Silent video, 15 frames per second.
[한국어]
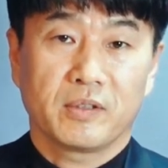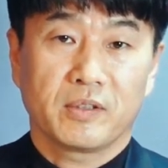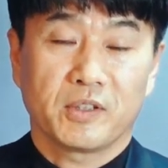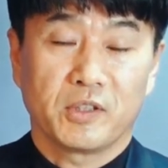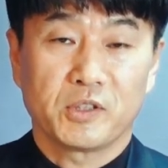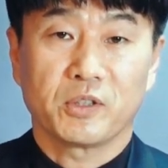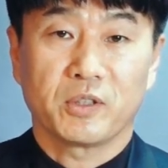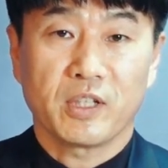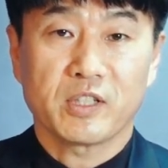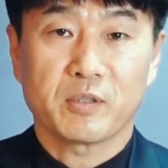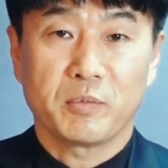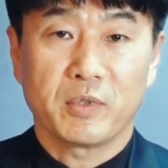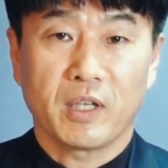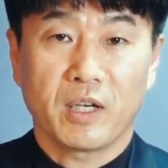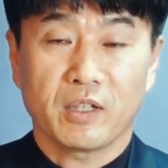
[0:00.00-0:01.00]
결정을
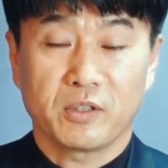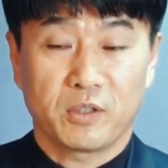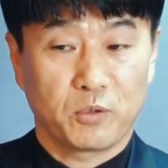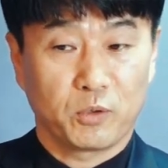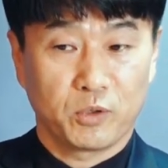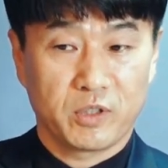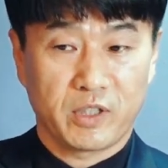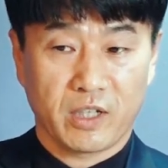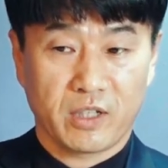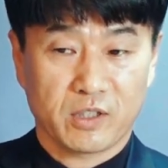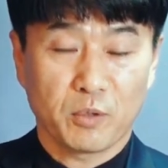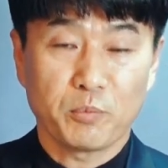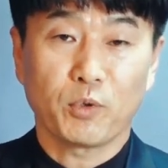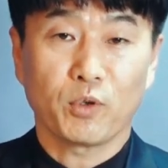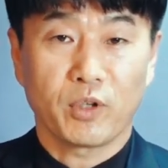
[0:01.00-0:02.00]
했습니다. 그리고 오늘 제가
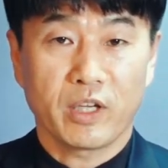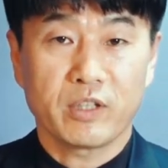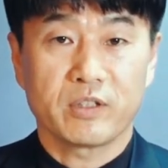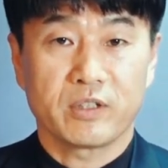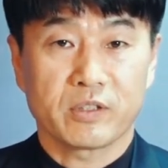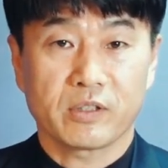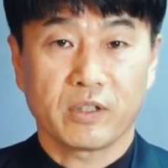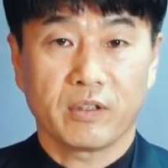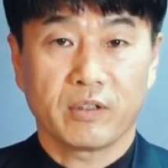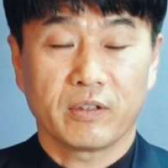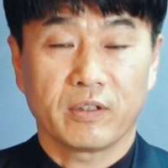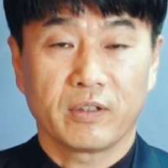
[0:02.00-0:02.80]
선포를 해드렸어요.